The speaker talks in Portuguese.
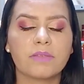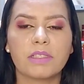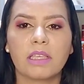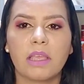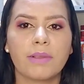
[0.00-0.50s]
se
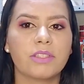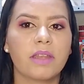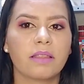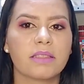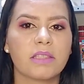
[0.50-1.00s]
você quer uma de
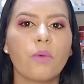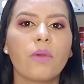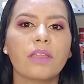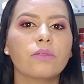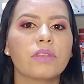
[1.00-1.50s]
hidratação
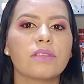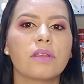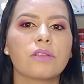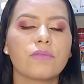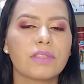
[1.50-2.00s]
e
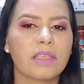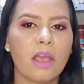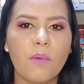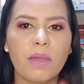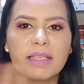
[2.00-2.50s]
nutrição, se você
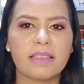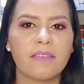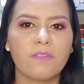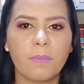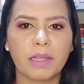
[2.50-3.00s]
quer uma que
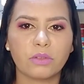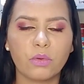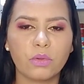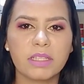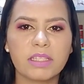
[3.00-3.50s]
serve para
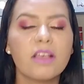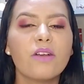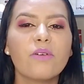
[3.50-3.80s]
todas,